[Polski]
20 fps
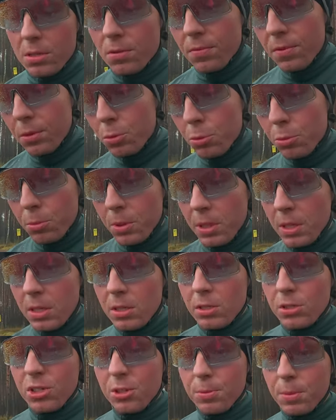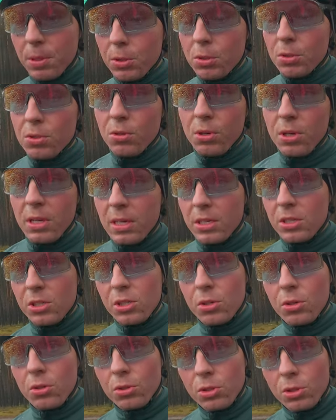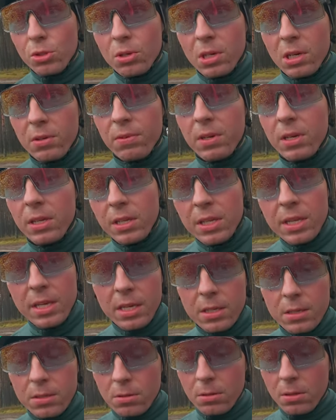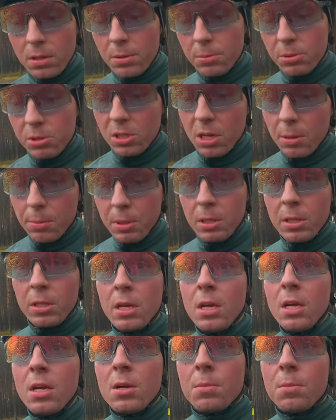co według mnie Shimano Sora, jeżeli chodzi o gravele, nie jest to najlepszy napęd.